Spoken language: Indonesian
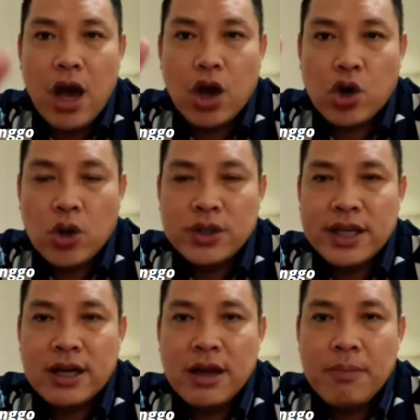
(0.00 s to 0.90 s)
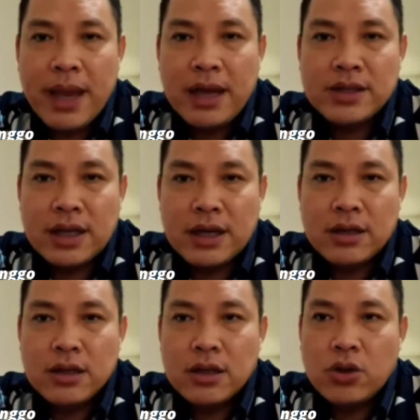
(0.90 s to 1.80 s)
Roger Bannister.
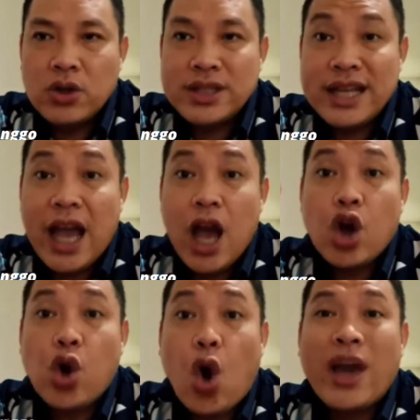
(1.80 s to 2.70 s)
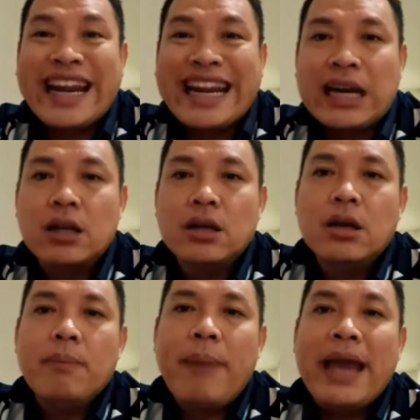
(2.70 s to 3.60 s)
Tulisannya Roger
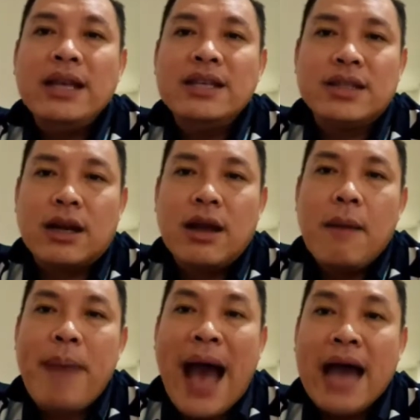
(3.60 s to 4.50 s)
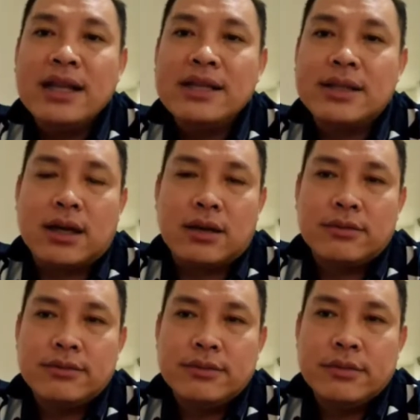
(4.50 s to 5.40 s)
Bannister. Bannister.
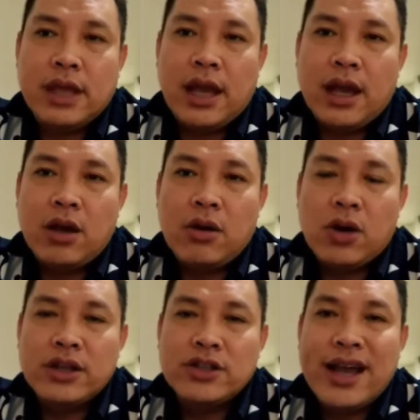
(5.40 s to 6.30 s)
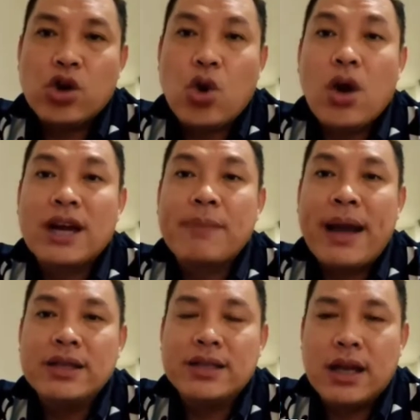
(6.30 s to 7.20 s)
Ya, kalau orang Indonesia Roger
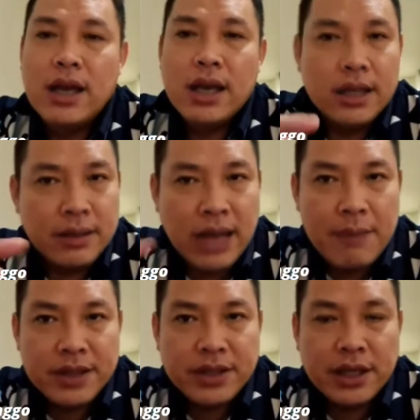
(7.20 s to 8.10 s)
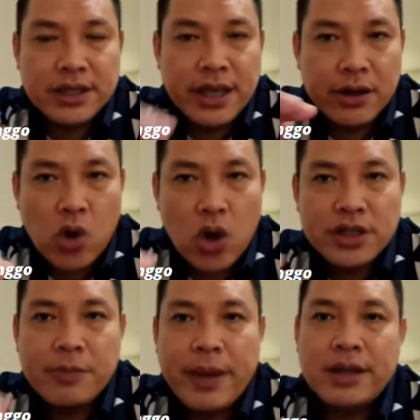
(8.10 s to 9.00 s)
Bannister. Dalam bahasa Inggrisnya
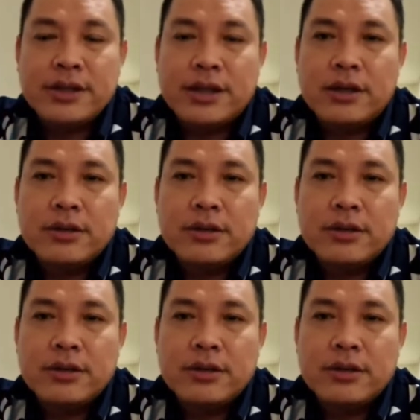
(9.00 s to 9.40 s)
Roger Bannister.